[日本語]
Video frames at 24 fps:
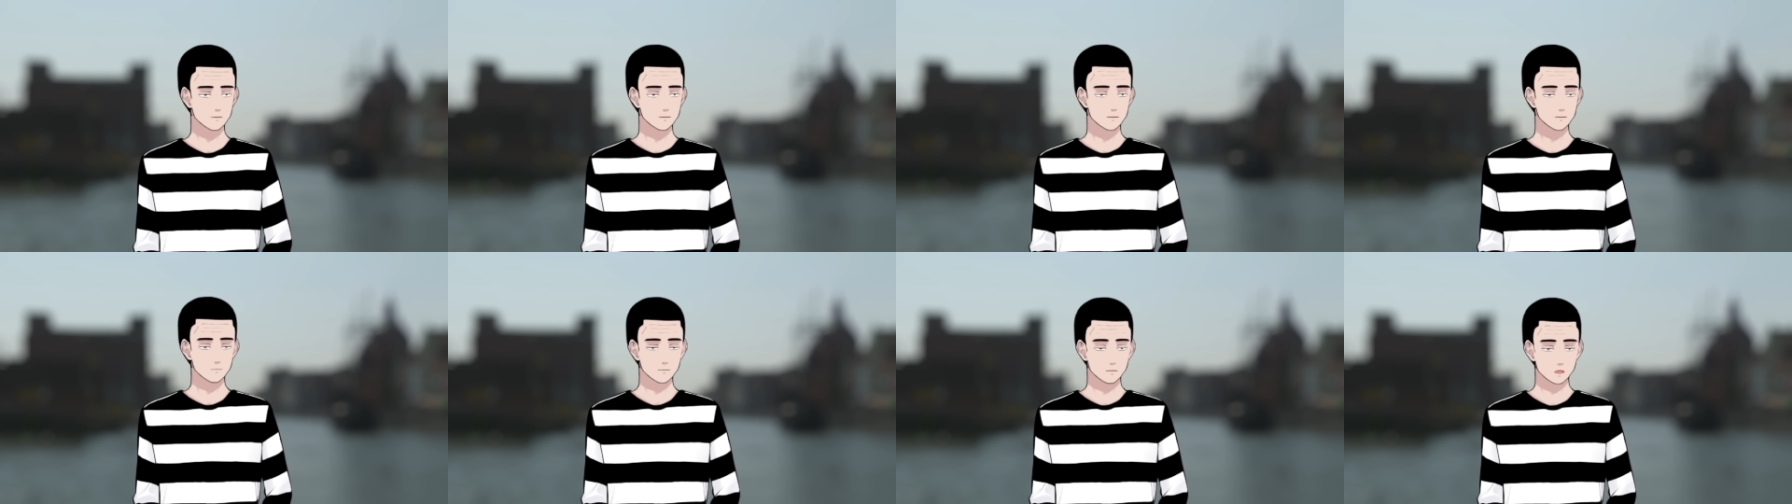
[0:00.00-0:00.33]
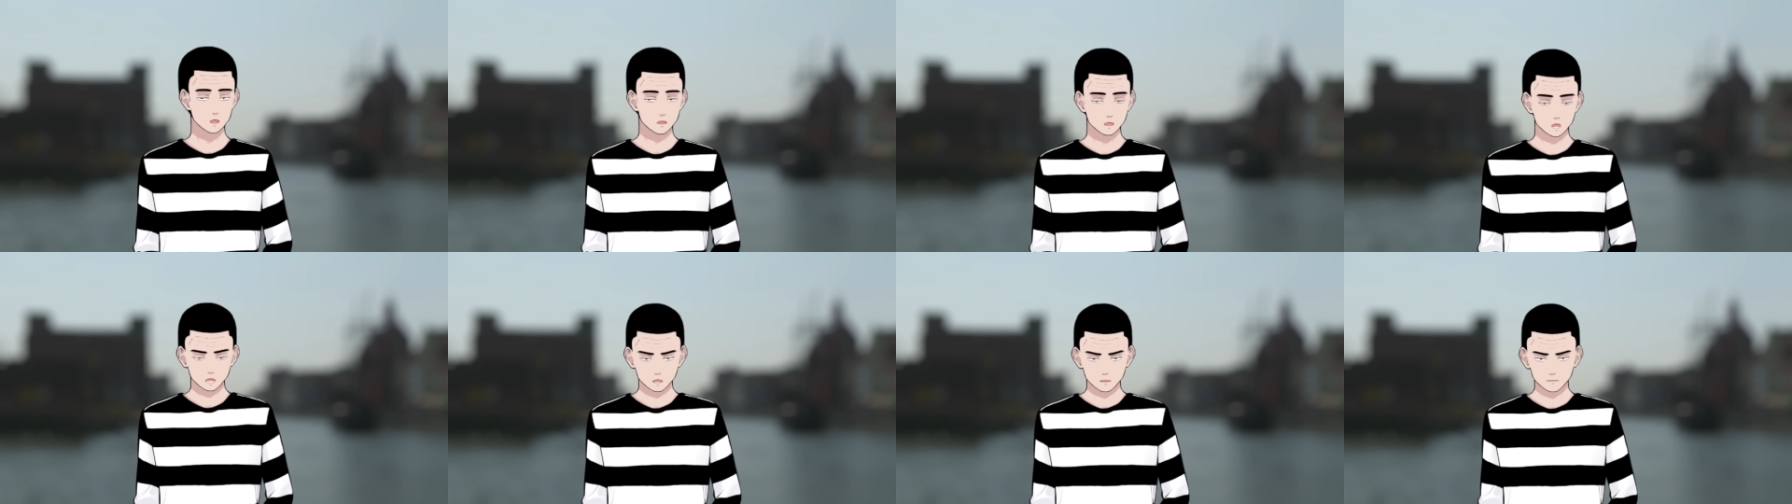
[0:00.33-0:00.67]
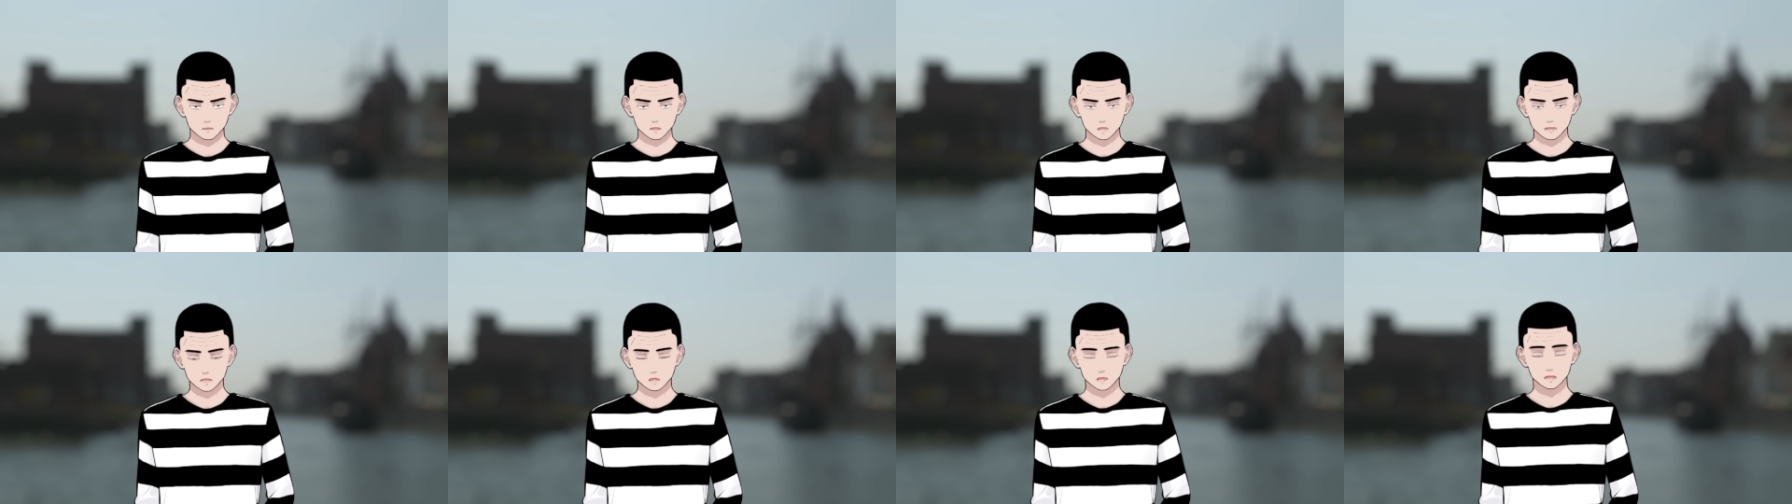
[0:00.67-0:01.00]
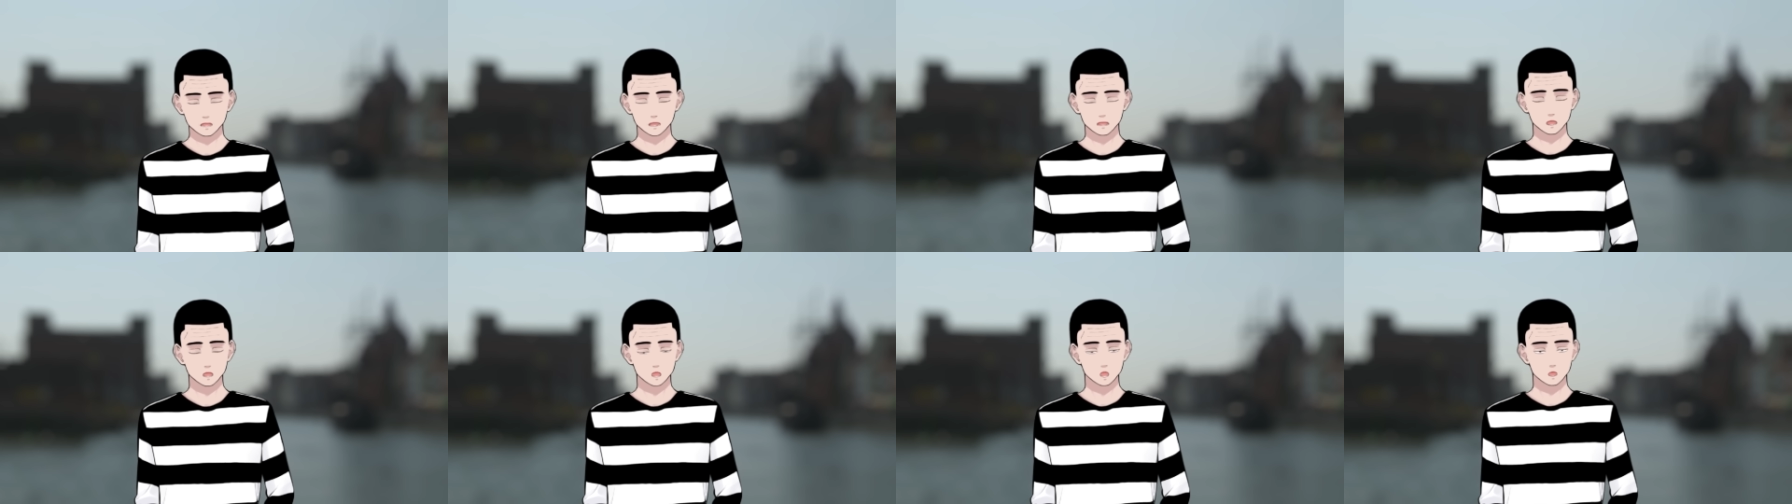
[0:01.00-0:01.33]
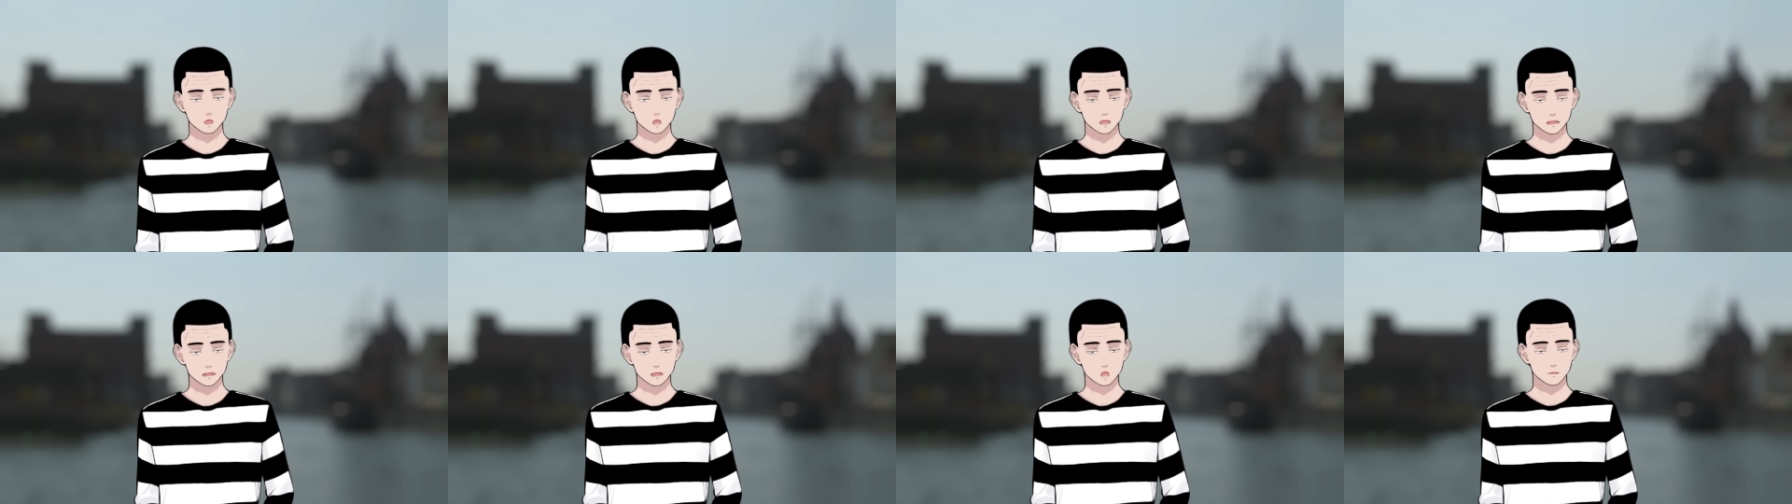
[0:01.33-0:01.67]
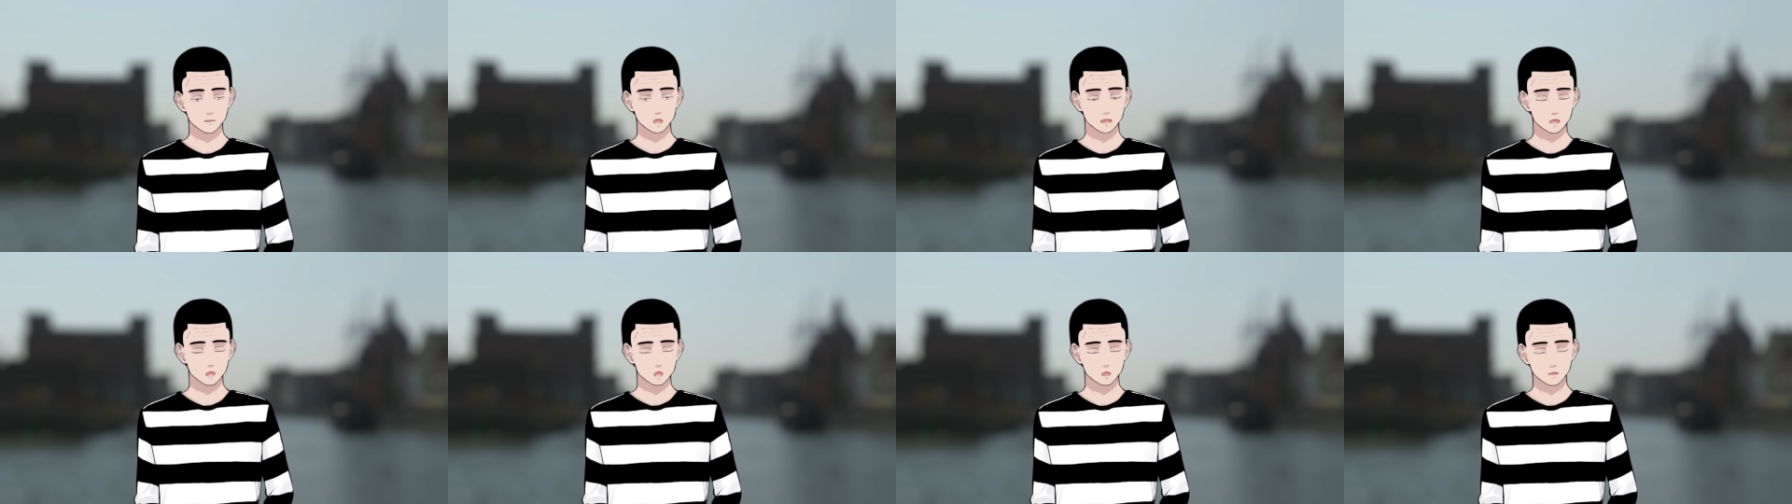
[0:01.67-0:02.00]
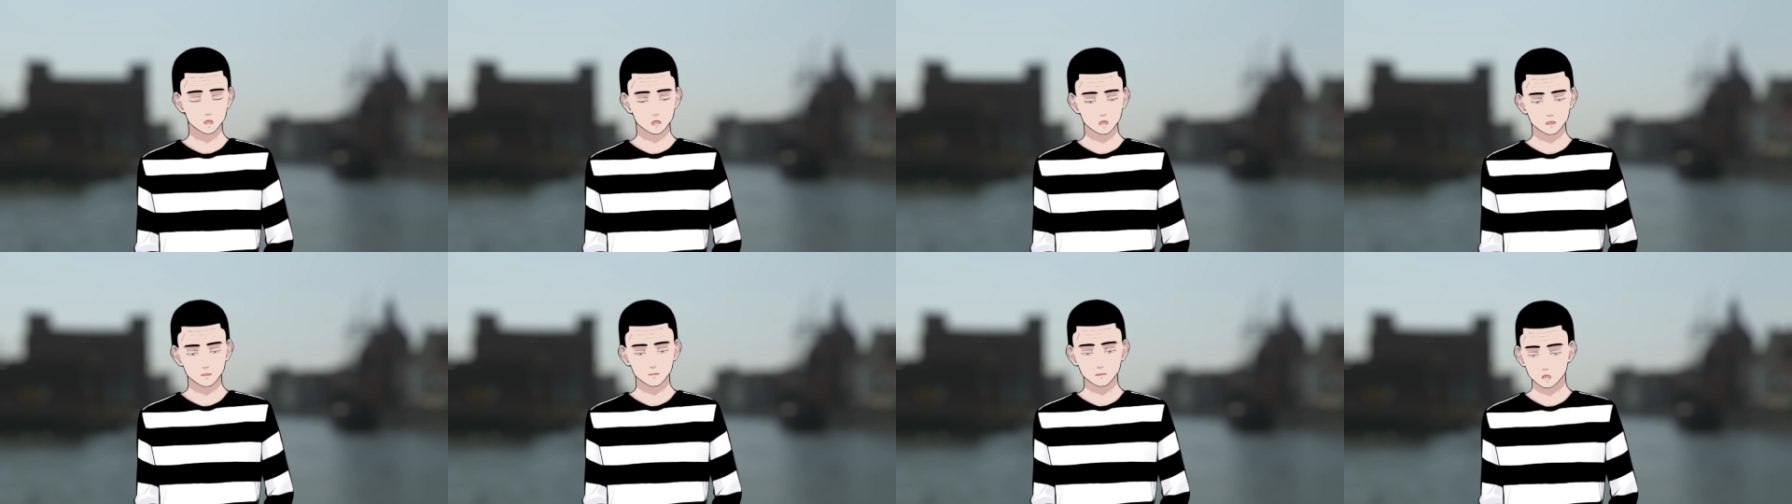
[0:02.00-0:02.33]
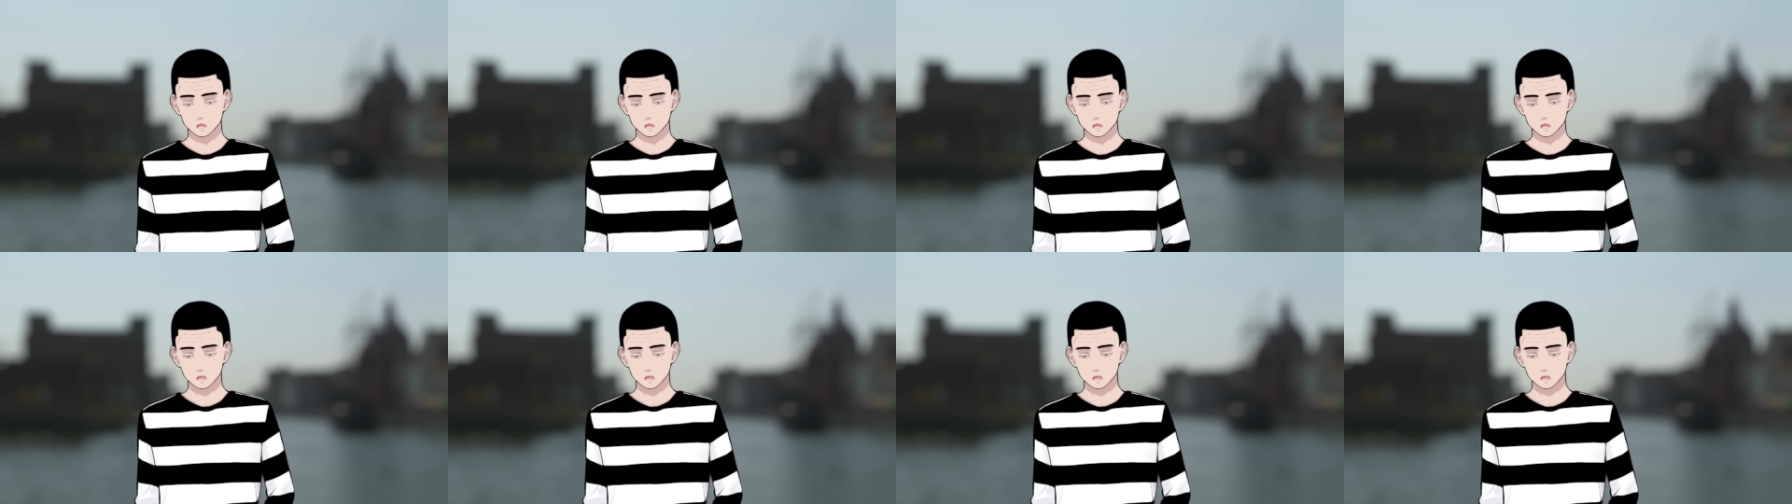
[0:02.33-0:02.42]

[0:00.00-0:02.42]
の状態で倒れているのが見つかったと、